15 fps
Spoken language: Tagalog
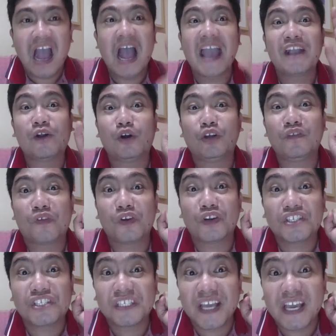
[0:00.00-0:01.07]
ay
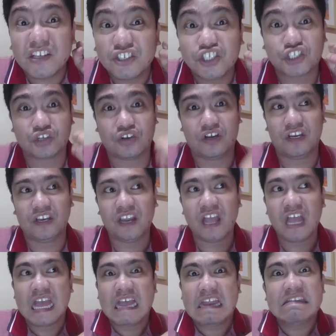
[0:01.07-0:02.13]
conversation
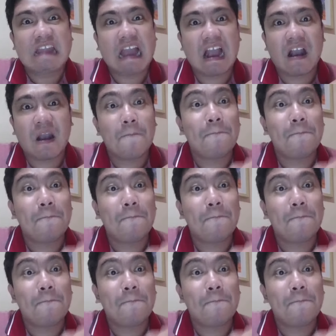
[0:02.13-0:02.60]
ng